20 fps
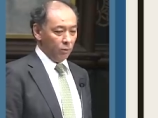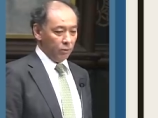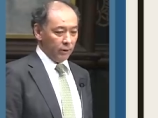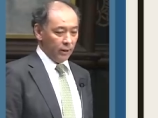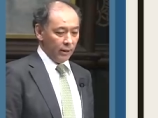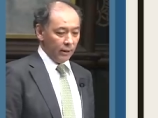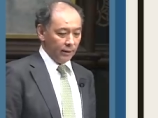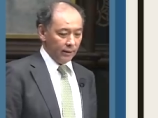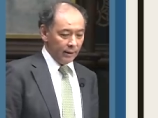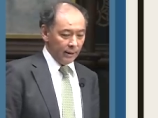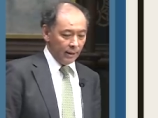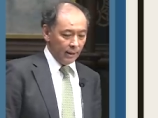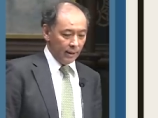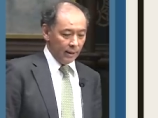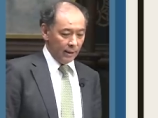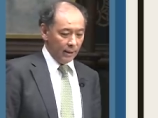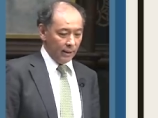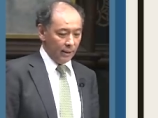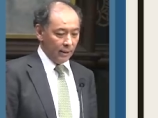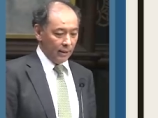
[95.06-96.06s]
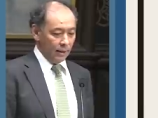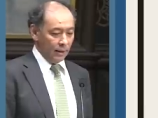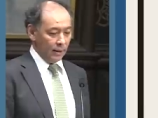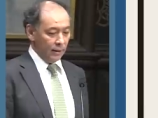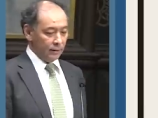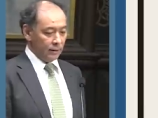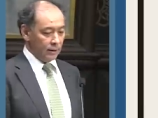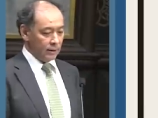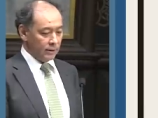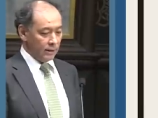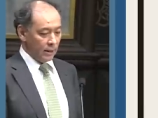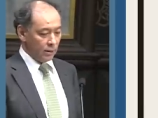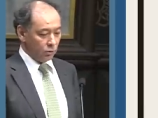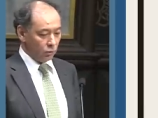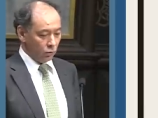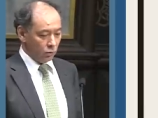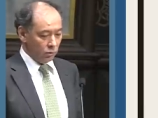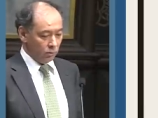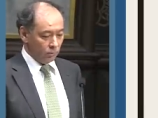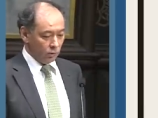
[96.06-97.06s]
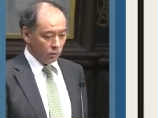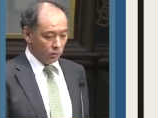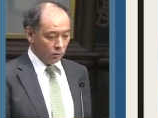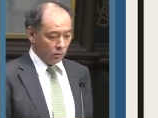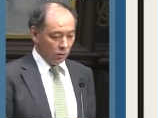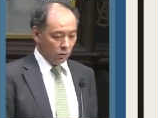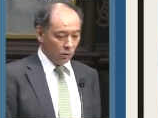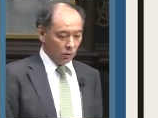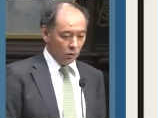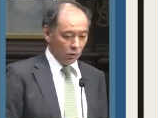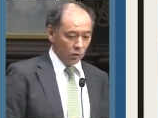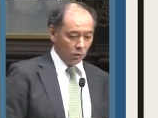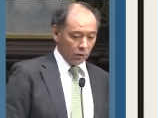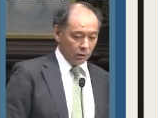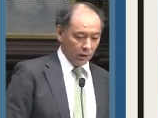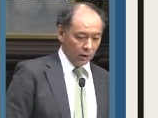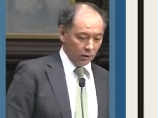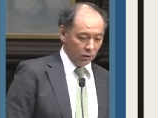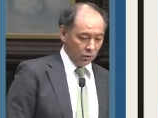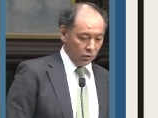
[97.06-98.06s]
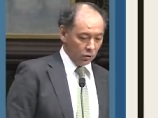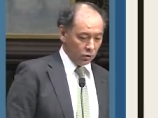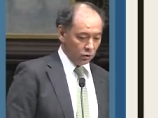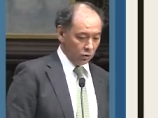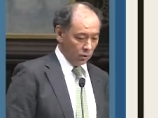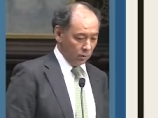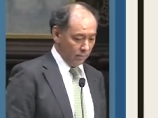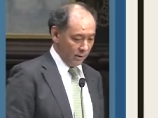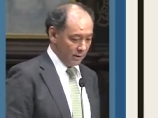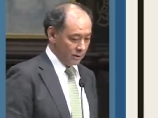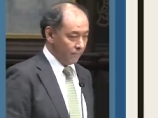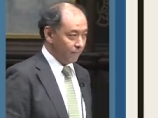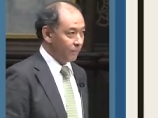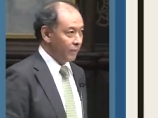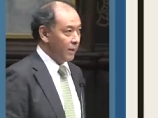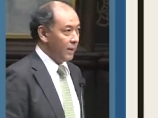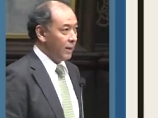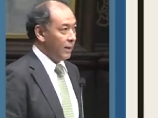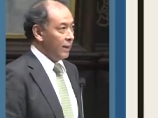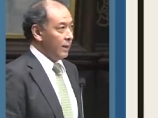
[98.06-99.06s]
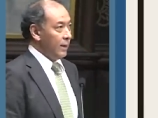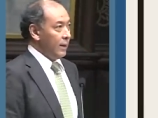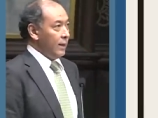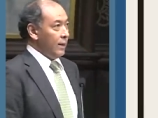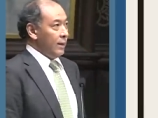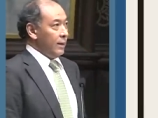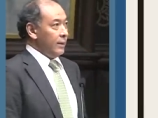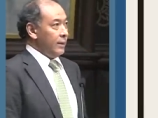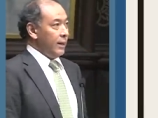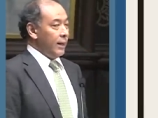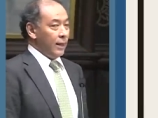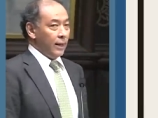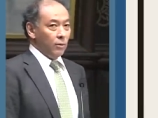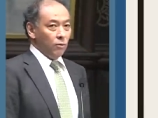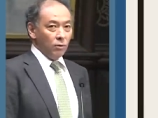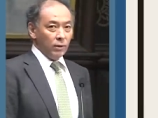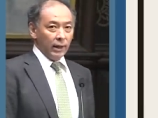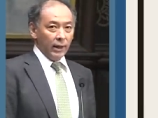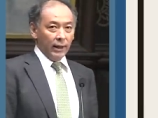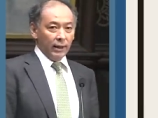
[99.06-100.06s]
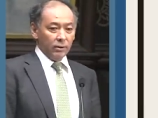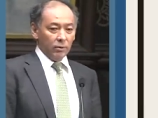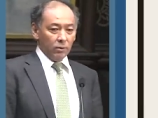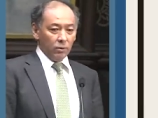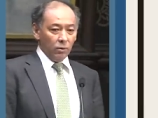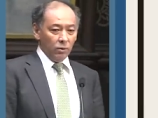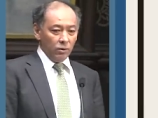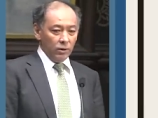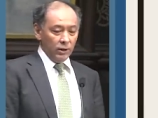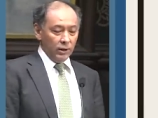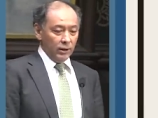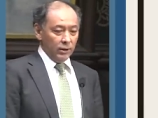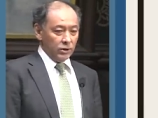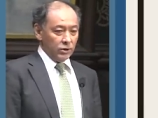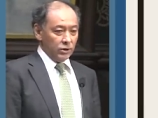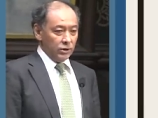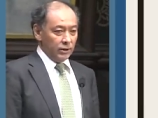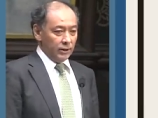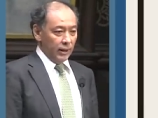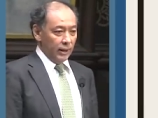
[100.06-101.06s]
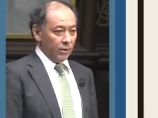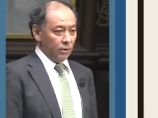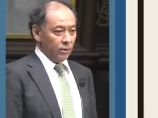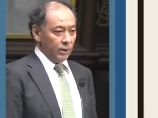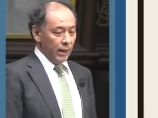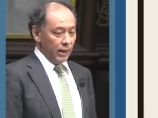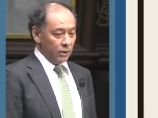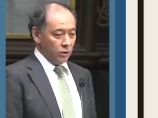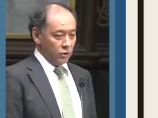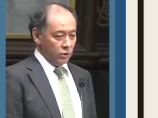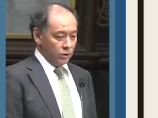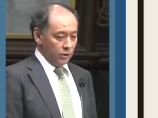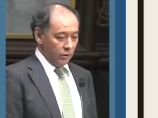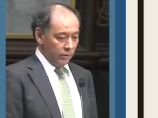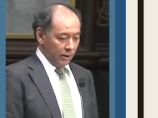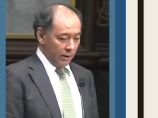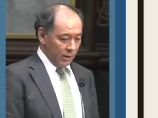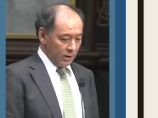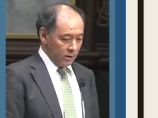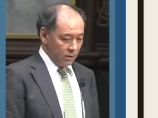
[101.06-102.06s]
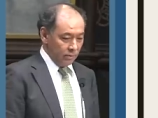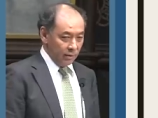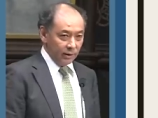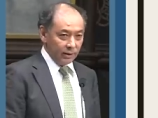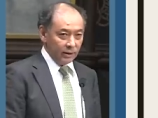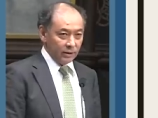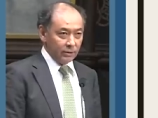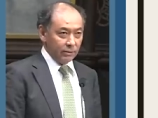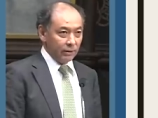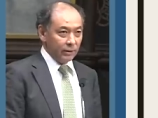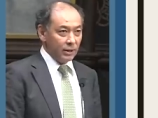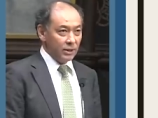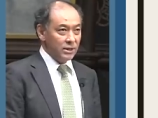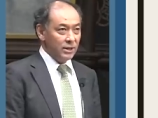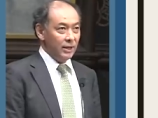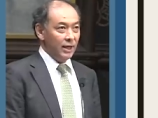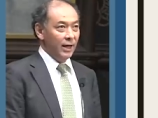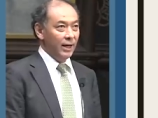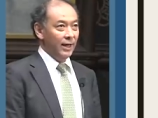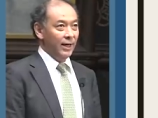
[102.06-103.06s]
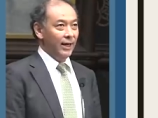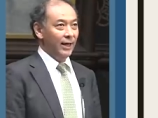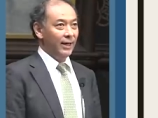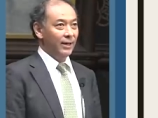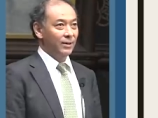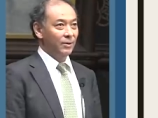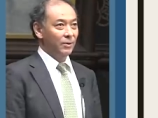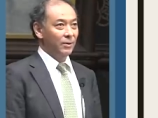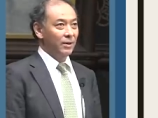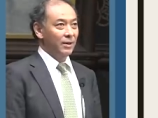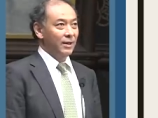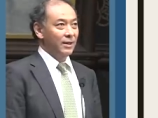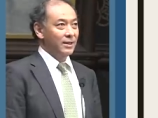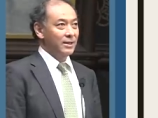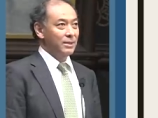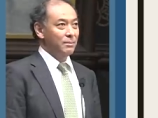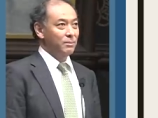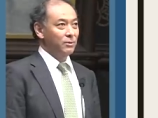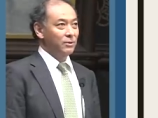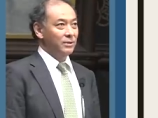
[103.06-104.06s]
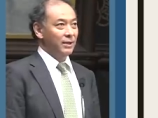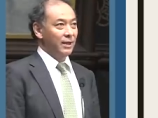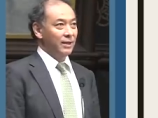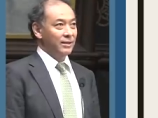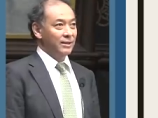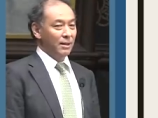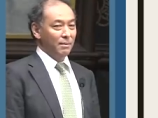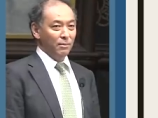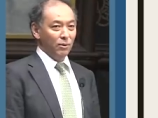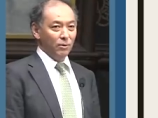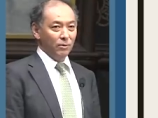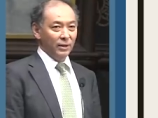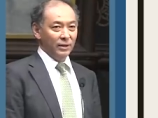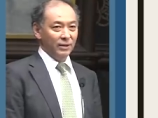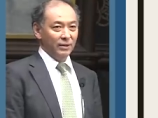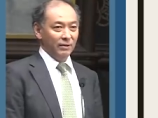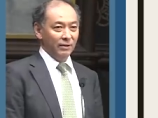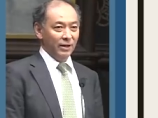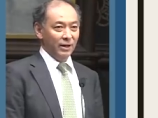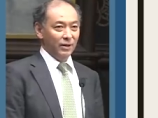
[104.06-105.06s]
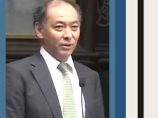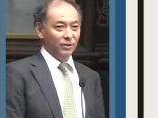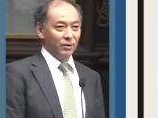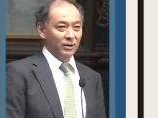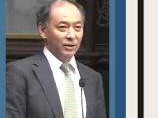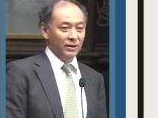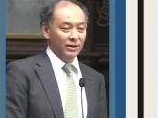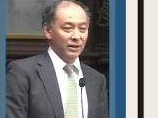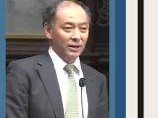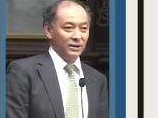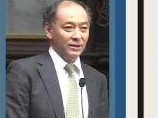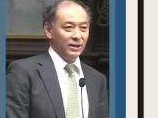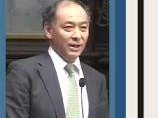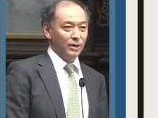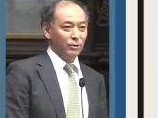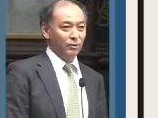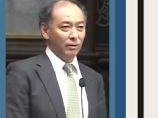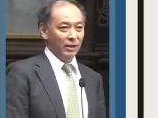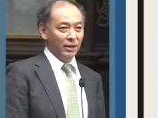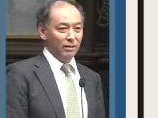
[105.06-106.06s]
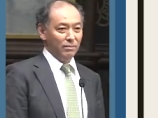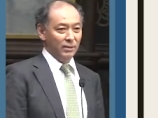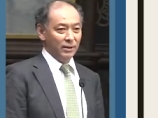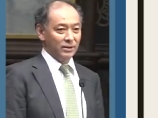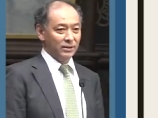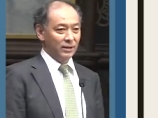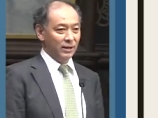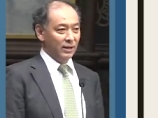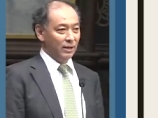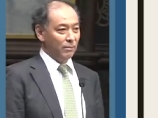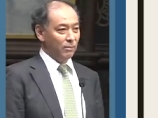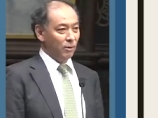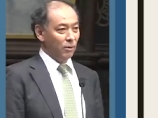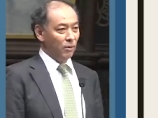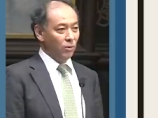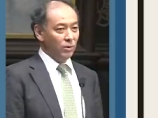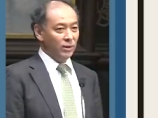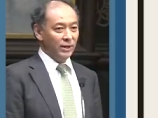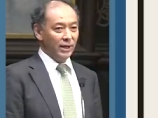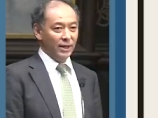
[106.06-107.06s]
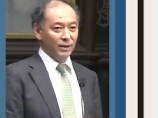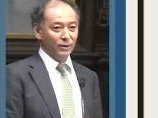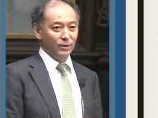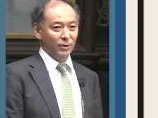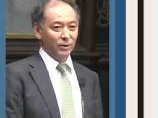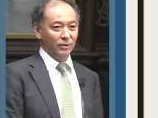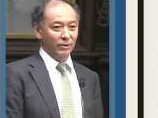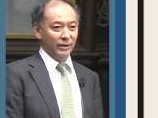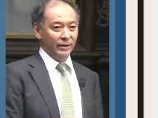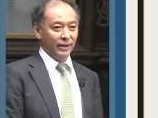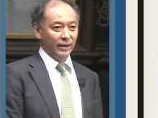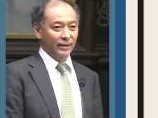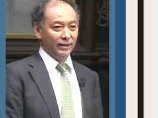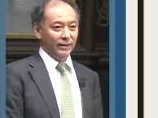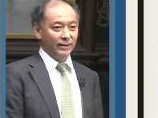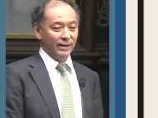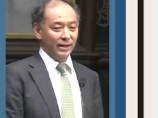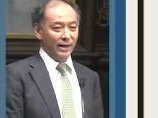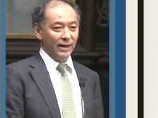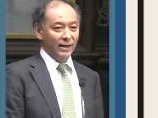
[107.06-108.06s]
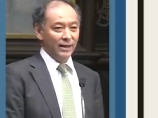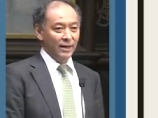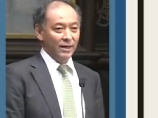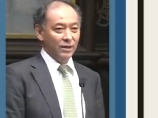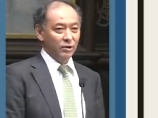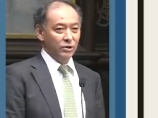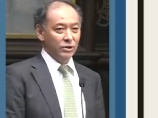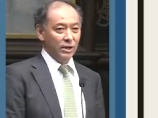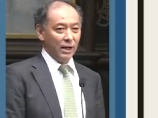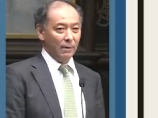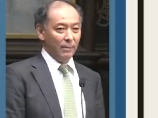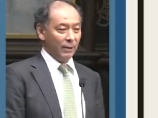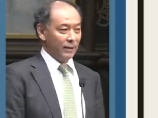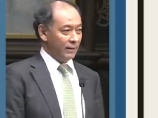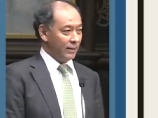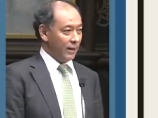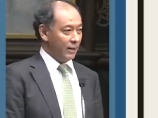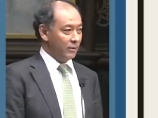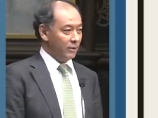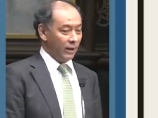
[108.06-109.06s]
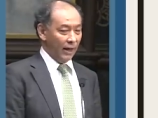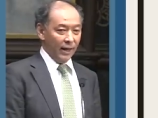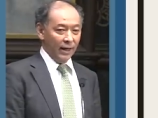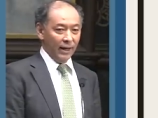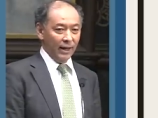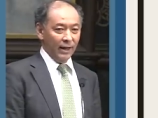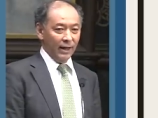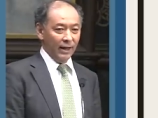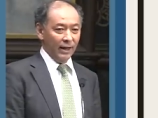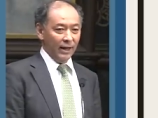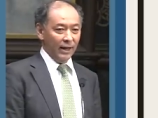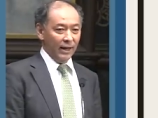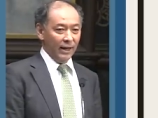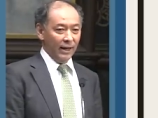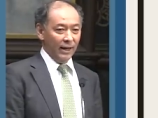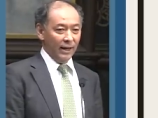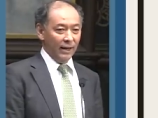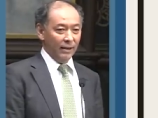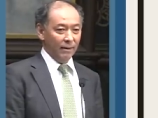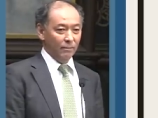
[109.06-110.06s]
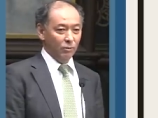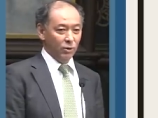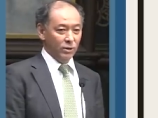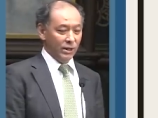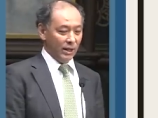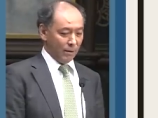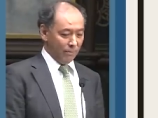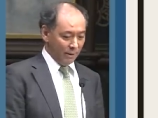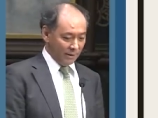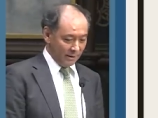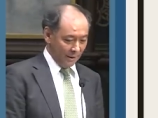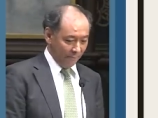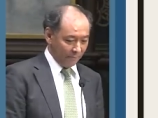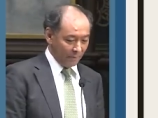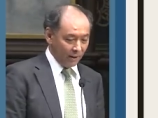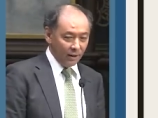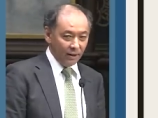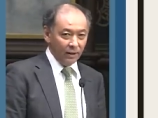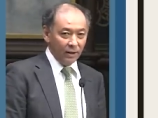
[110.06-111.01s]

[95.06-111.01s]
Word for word: 行われた哲学というものの研究をしております。で今回あの論理について論理学についてお話しするわけですが私、えーと、自分で専門はって言われる時に哲学とは言いますけれども論理学というのはなかなか口はばったくて、えー、申し上げません。